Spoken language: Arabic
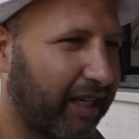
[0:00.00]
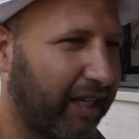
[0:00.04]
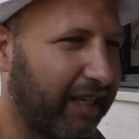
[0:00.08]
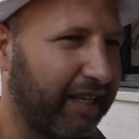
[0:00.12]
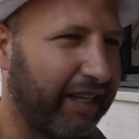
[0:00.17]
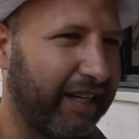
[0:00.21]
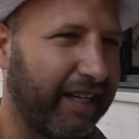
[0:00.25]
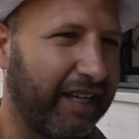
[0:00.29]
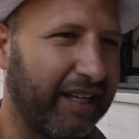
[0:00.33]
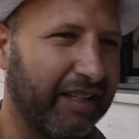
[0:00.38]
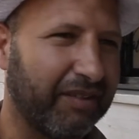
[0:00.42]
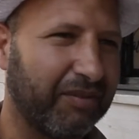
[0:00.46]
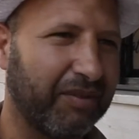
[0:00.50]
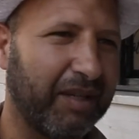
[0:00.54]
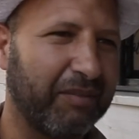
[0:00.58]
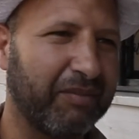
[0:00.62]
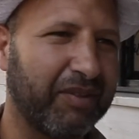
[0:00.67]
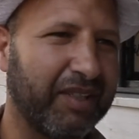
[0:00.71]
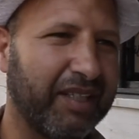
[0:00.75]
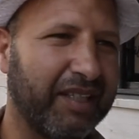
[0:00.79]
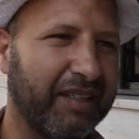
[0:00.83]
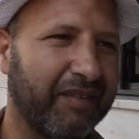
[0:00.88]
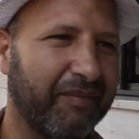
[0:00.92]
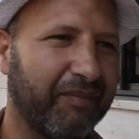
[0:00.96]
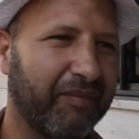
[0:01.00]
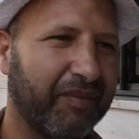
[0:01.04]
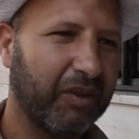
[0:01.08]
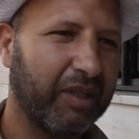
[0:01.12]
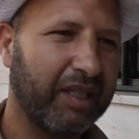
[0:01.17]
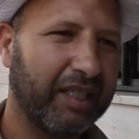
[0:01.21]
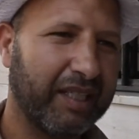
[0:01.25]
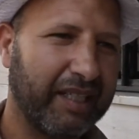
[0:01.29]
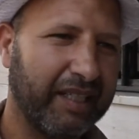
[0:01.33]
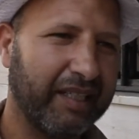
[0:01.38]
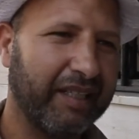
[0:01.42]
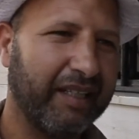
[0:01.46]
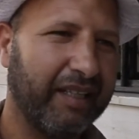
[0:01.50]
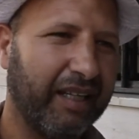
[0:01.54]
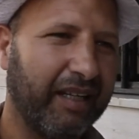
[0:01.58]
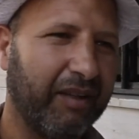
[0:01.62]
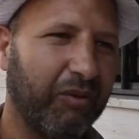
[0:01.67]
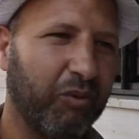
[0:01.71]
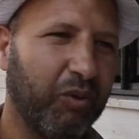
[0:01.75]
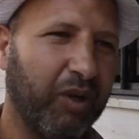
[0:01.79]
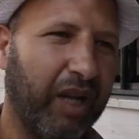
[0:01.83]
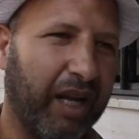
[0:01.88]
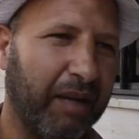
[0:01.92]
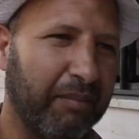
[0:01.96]
خيرات فهمتي
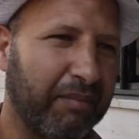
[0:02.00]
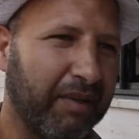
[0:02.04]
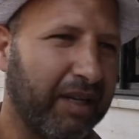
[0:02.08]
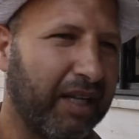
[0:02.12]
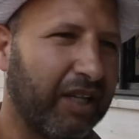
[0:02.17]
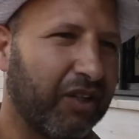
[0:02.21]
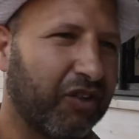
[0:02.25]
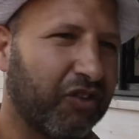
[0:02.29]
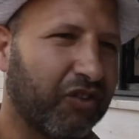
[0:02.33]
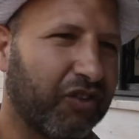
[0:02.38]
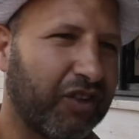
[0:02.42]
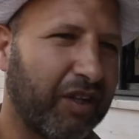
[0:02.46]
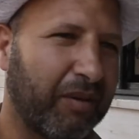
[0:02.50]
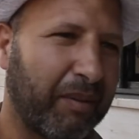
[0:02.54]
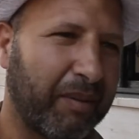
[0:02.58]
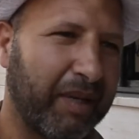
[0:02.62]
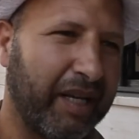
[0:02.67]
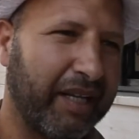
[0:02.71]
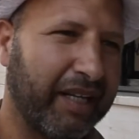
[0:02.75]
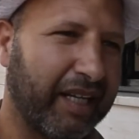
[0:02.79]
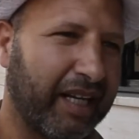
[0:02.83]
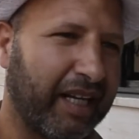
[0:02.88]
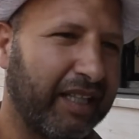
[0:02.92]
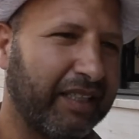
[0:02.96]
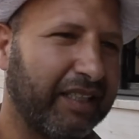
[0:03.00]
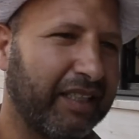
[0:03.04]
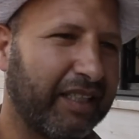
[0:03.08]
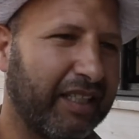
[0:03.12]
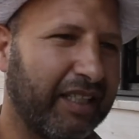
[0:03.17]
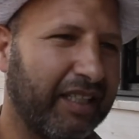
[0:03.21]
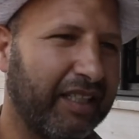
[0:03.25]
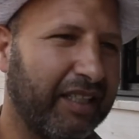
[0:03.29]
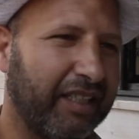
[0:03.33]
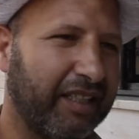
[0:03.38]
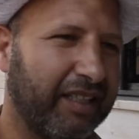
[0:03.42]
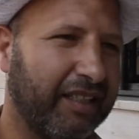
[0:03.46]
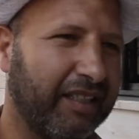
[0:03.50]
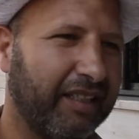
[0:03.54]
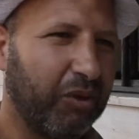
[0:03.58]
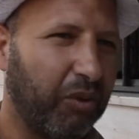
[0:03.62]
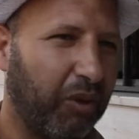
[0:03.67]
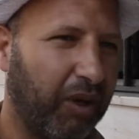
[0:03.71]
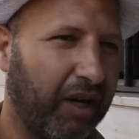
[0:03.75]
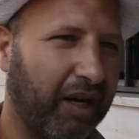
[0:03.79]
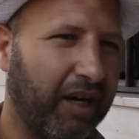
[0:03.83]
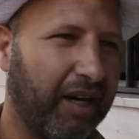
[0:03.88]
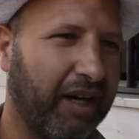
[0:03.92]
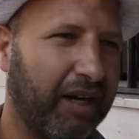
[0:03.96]
ولكن والحمد لله الشباب يعني غادي
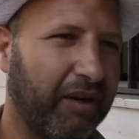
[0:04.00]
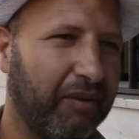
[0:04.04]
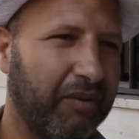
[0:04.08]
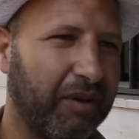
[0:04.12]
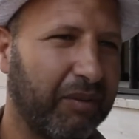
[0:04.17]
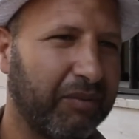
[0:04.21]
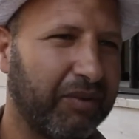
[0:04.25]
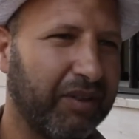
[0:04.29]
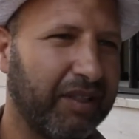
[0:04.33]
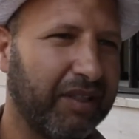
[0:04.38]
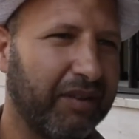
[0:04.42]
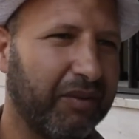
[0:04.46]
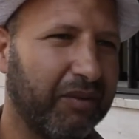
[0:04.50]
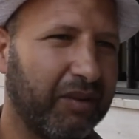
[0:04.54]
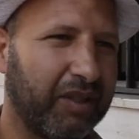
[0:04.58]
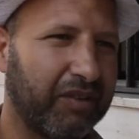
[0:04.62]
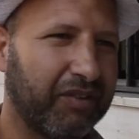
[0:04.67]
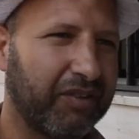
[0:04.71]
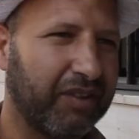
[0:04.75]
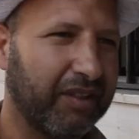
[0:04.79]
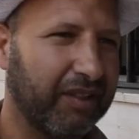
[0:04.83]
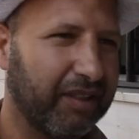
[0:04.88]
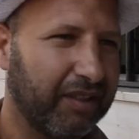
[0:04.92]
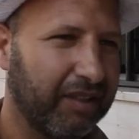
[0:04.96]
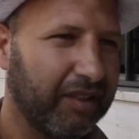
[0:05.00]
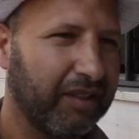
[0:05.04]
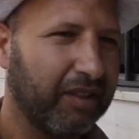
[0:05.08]
كيوعى فهمتي والناس